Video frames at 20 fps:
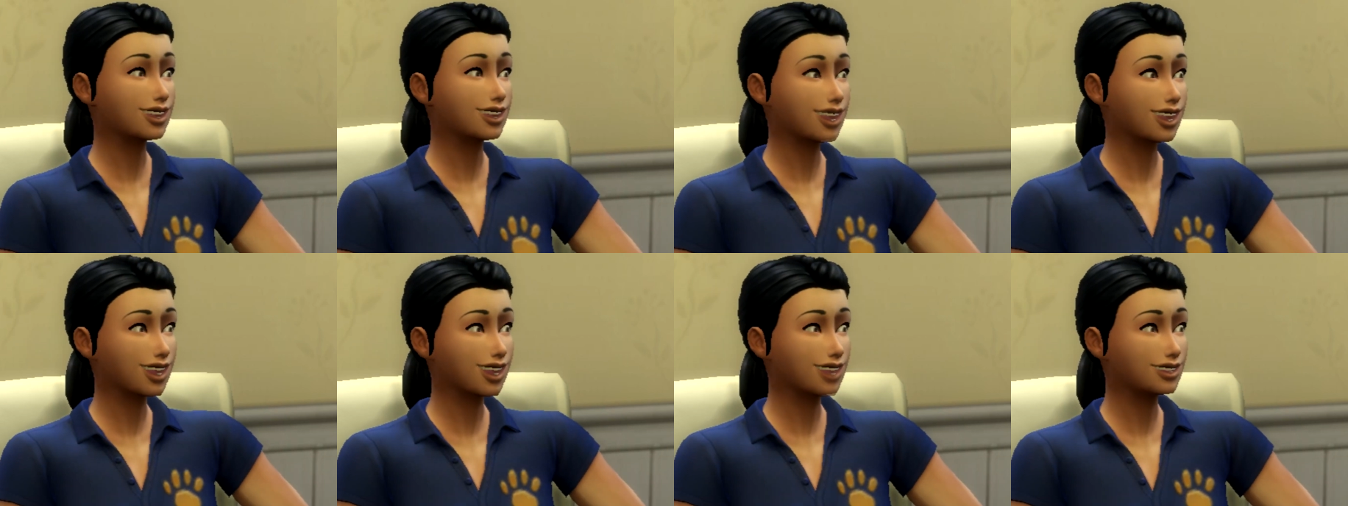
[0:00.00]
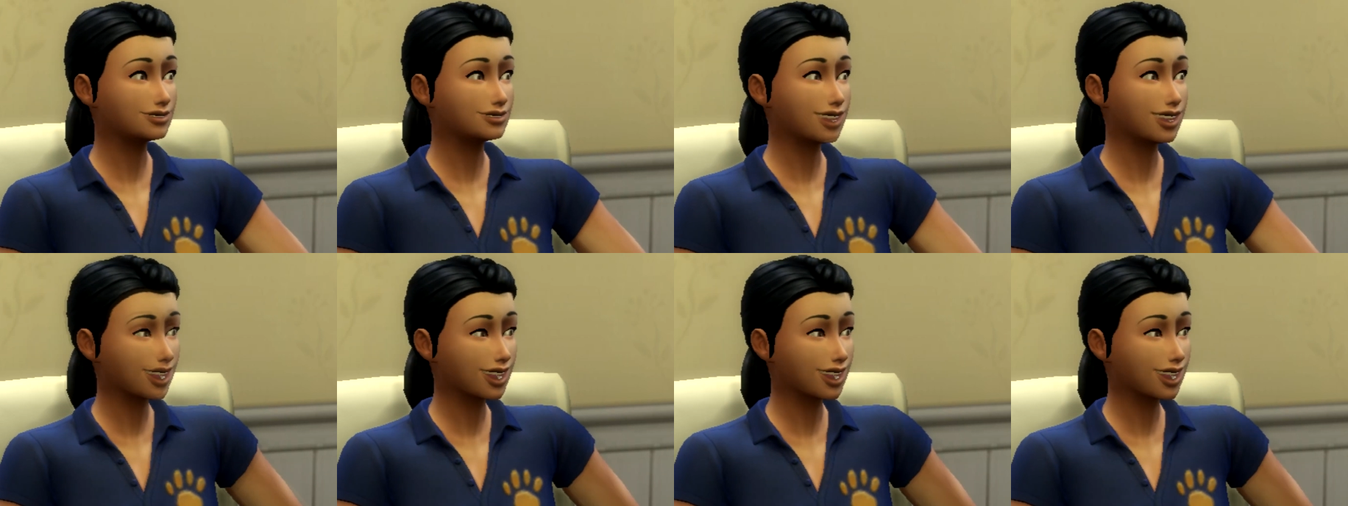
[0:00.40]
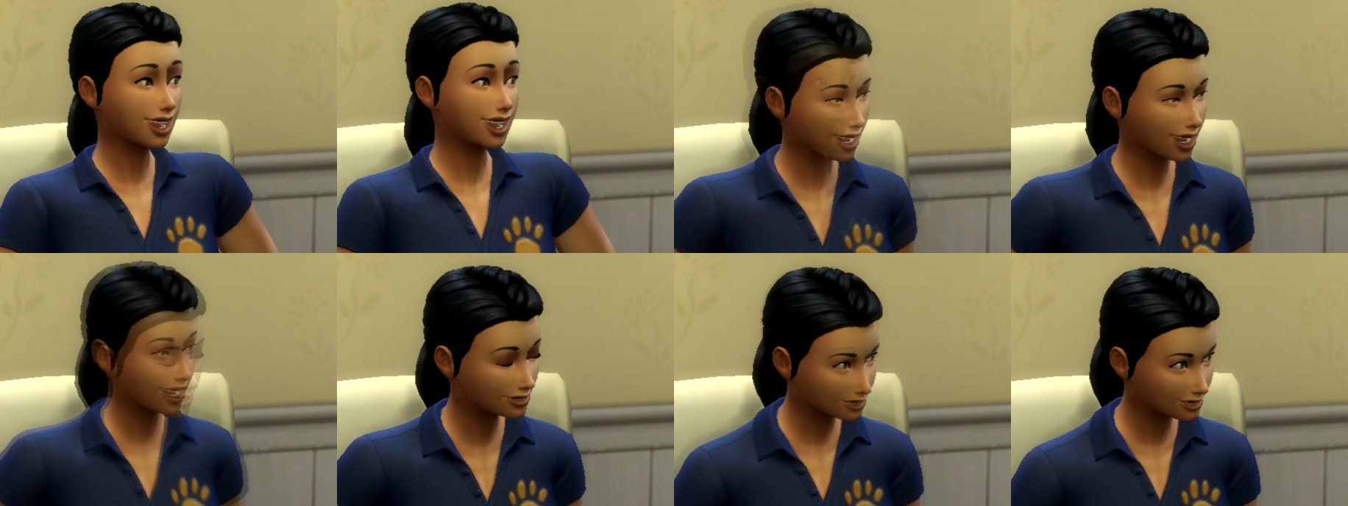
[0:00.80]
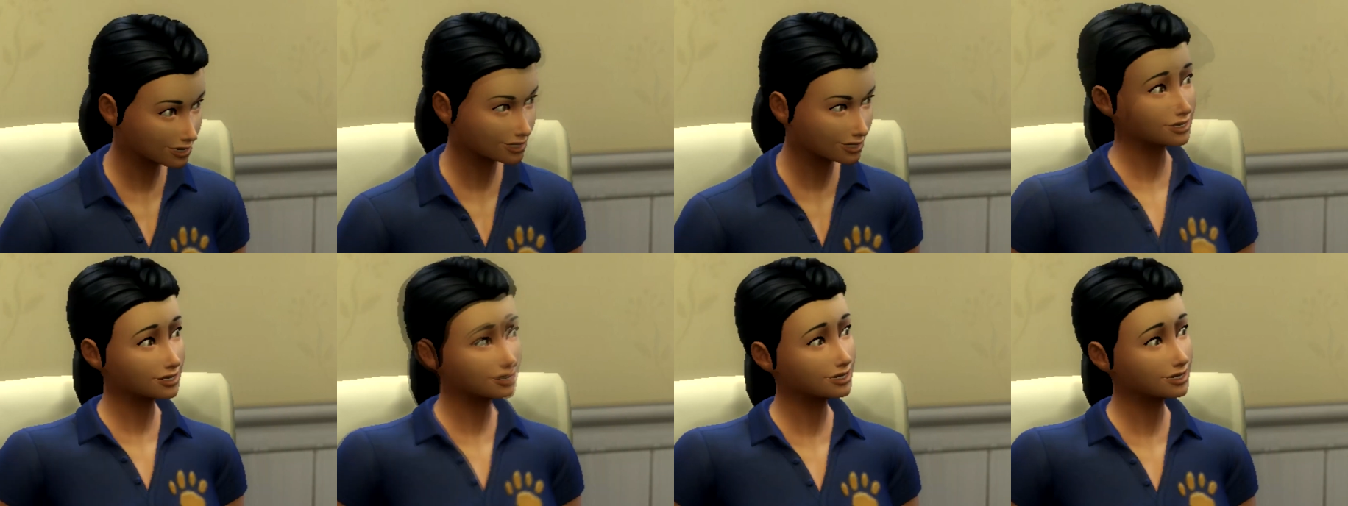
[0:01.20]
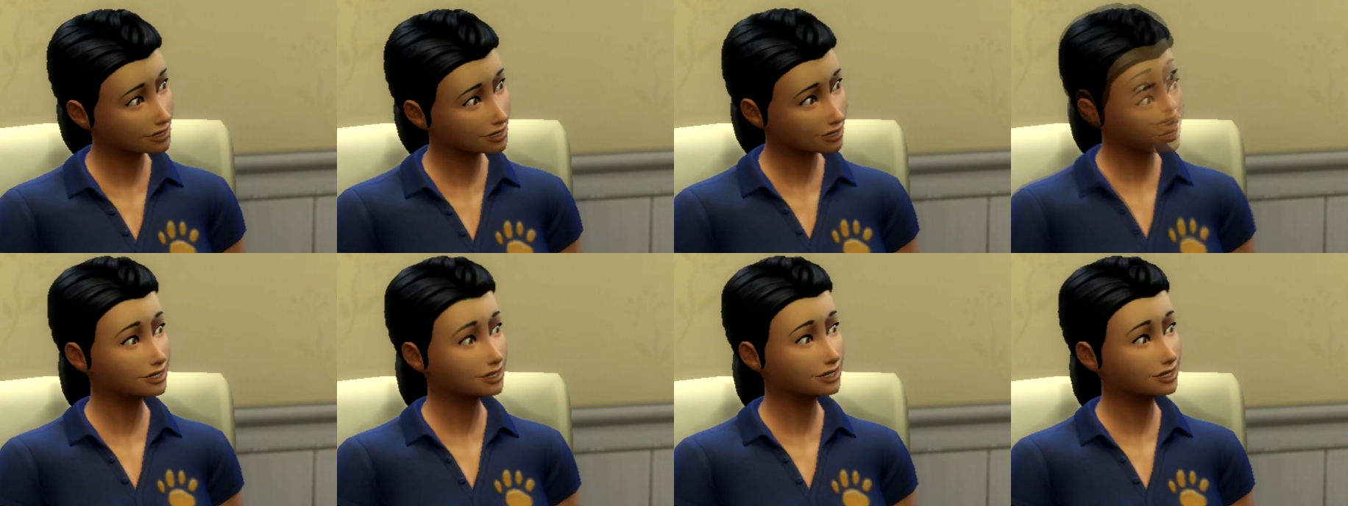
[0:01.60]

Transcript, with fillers: ดีแล้วความเป็นความคิดที่ดี